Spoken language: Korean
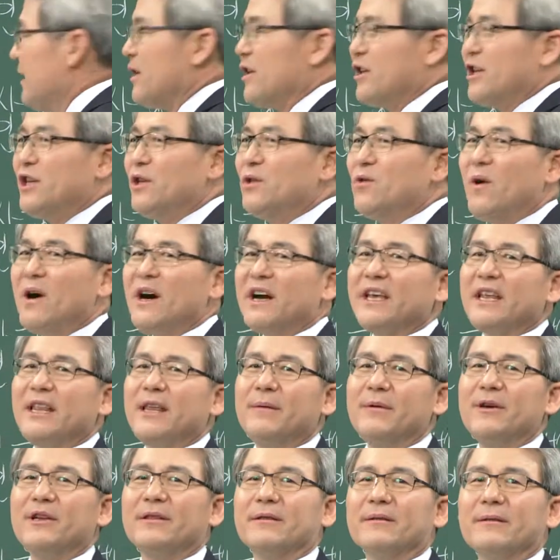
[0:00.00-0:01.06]
기도하게
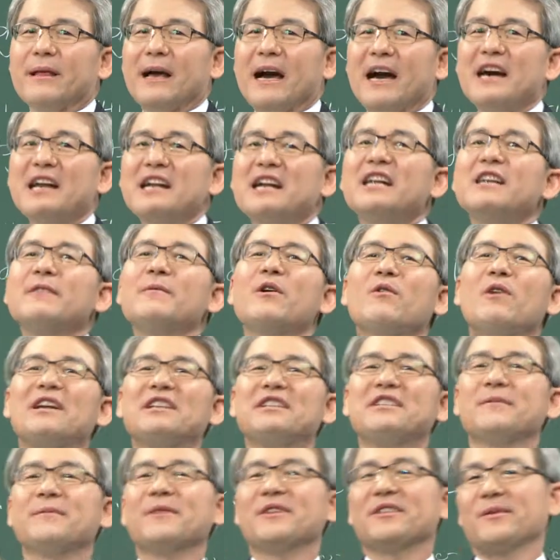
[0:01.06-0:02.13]
되면 하나님의
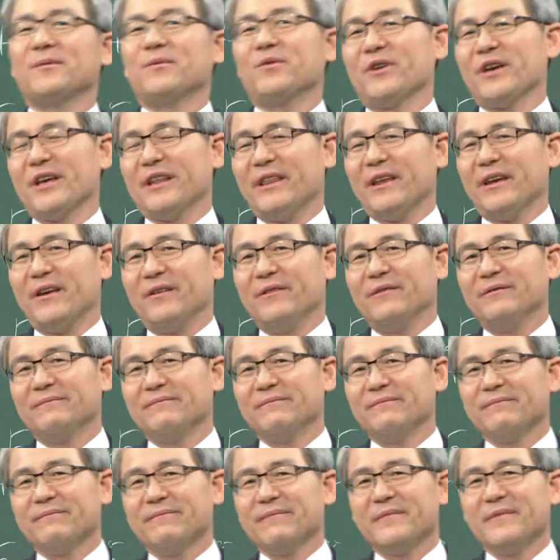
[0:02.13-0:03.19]
관점에서 보게 돼요.
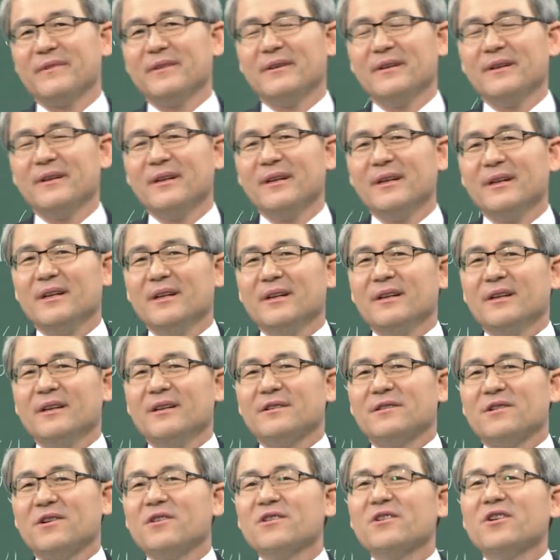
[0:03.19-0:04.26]

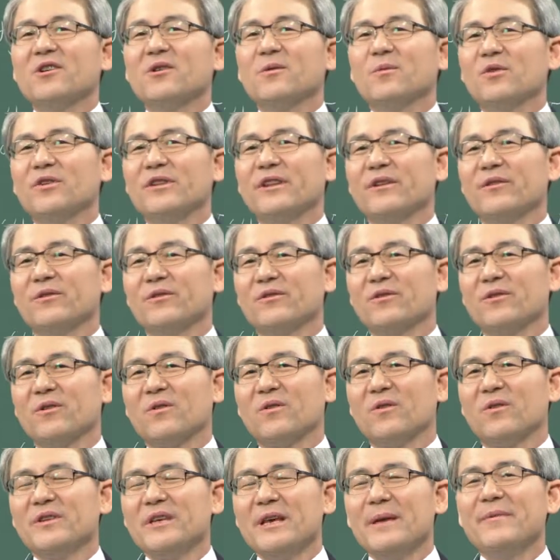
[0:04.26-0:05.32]
성경을 볼 때도
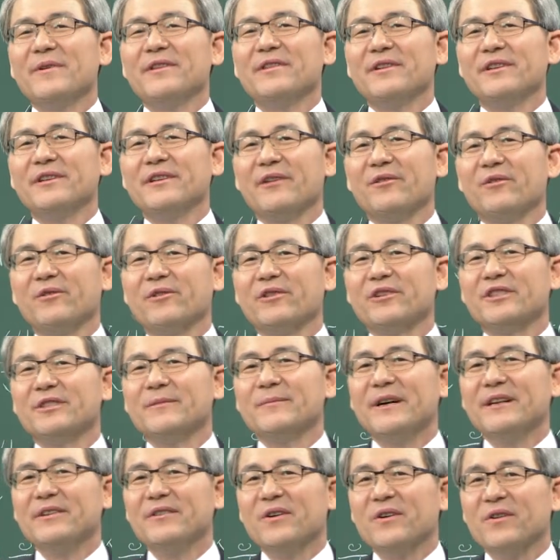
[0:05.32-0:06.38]
그렇고 예배 드릴 때도
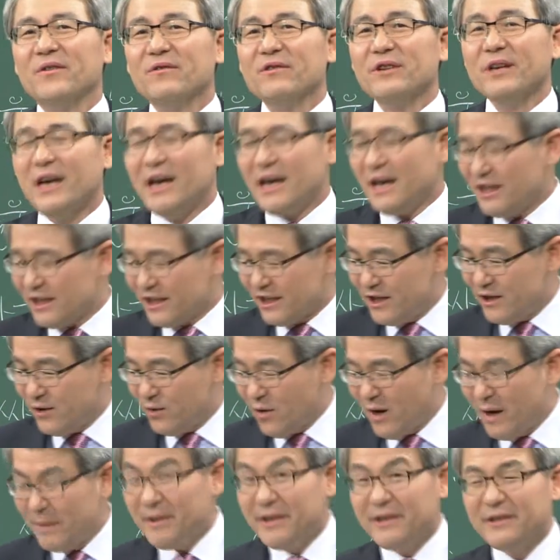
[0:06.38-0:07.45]
그렇지만요. 우리가
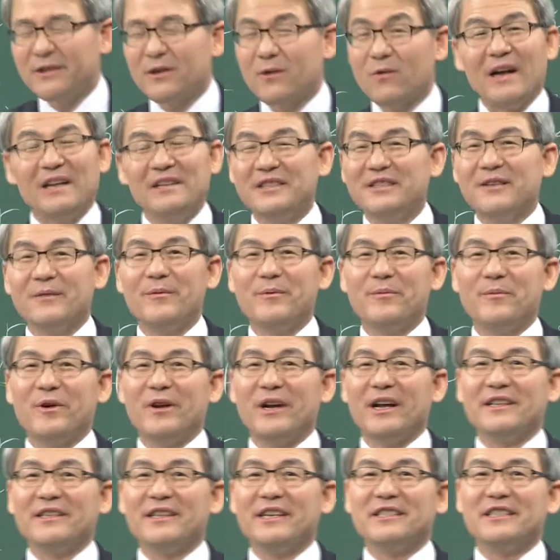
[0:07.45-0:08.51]
기도하면서 관점이
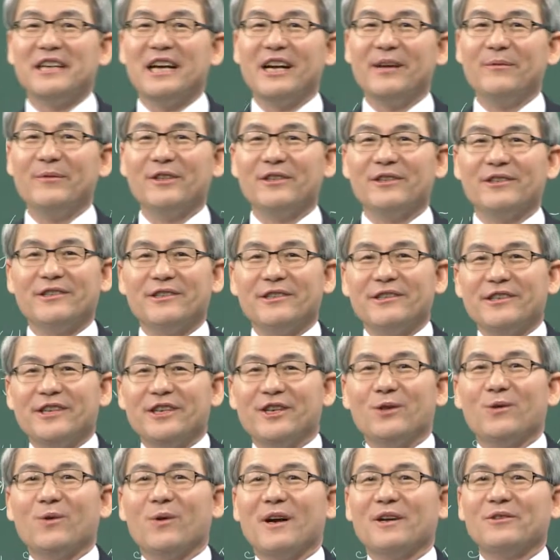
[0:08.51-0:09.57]
변화되지 않으면 그
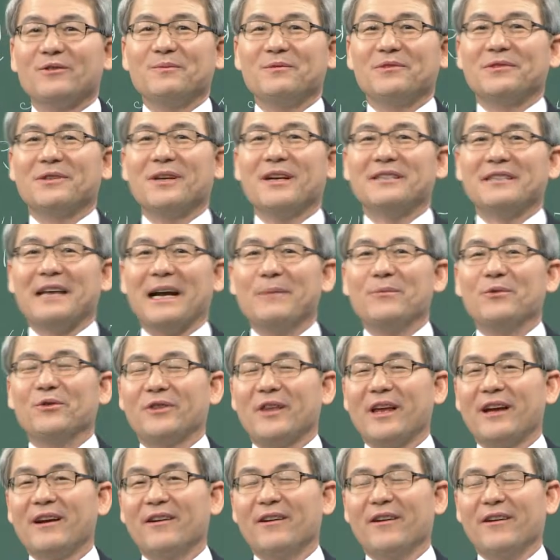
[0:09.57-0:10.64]
기도가 좀
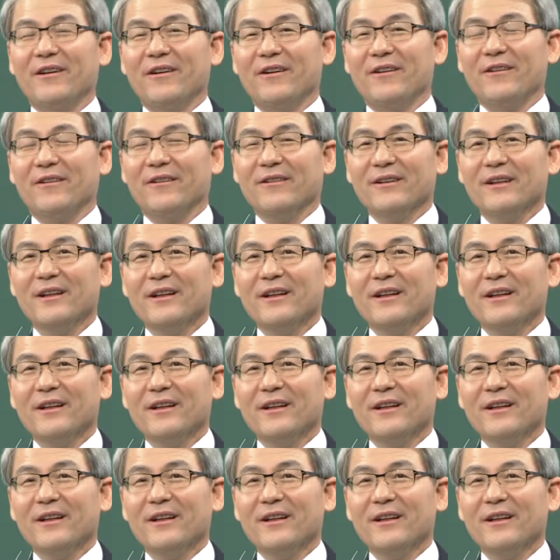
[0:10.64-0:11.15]
잘못된 거예요.